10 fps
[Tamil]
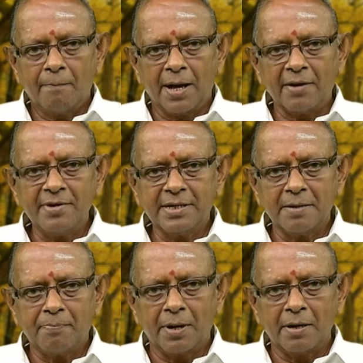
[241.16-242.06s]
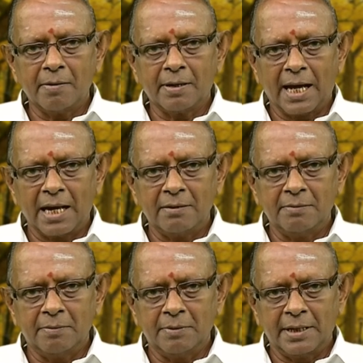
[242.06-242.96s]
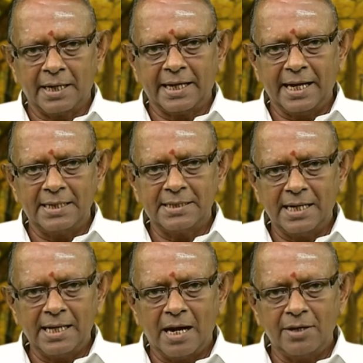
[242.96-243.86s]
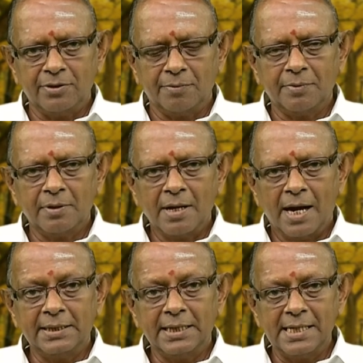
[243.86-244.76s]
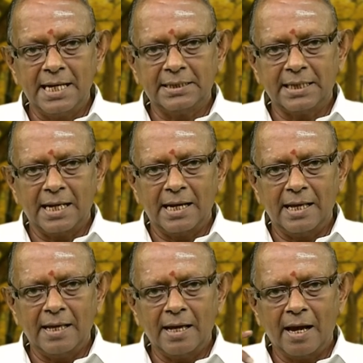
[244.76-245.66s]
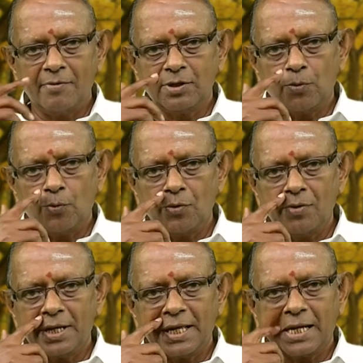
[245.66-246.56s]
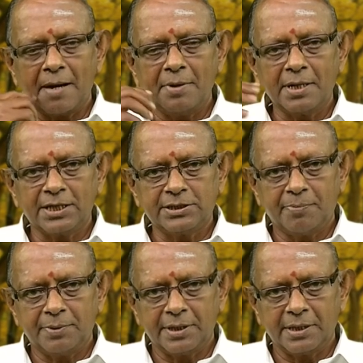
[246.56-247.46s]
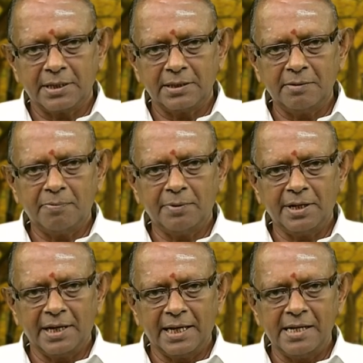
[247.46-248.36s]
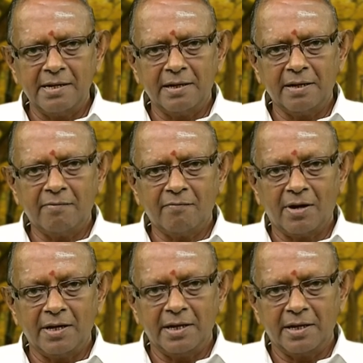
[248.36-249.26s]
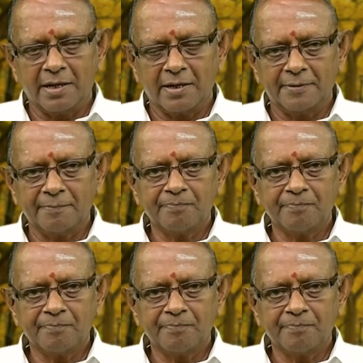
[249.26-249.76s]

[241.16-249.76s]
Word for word: பறவைக்கு ப இறக்கைகள் தானே ஆயுதம் அது இல்லாததுனால அவனுக்கு உணவு கிடைக்காமல் கஷ்டப்பட்டு இருக்கின்றது இறையின்றி வாடி இருக்கிறது